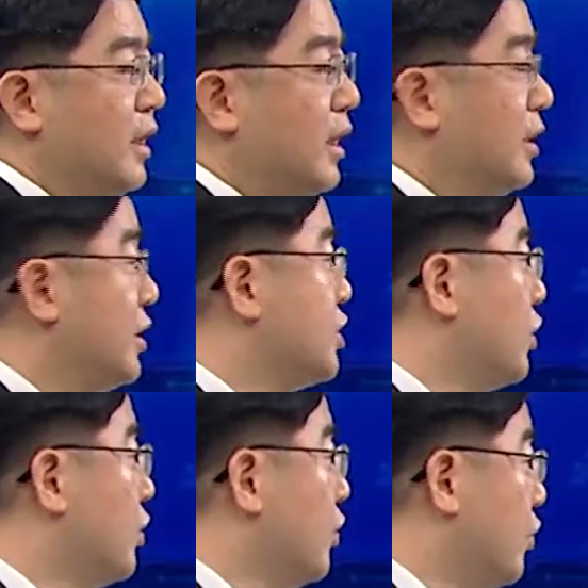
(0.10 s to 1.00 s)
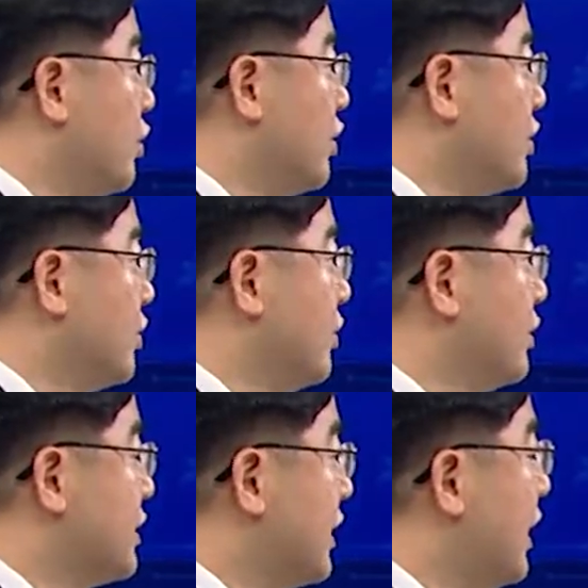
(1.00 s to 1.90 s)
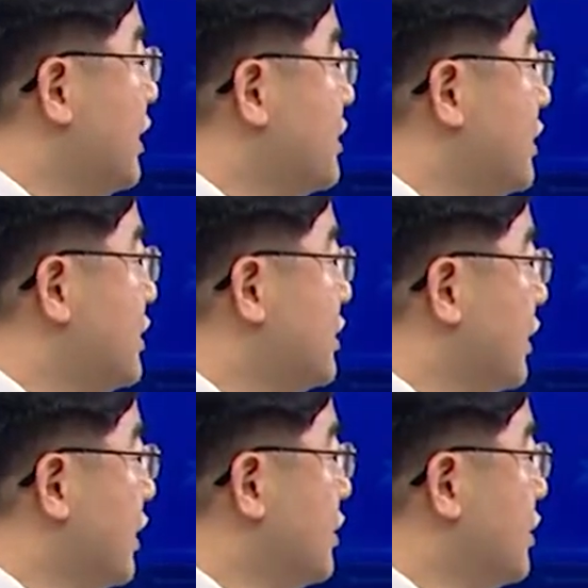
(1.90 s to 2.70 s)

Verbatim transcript: 아, 2005년이죠. 스카이 7리 측이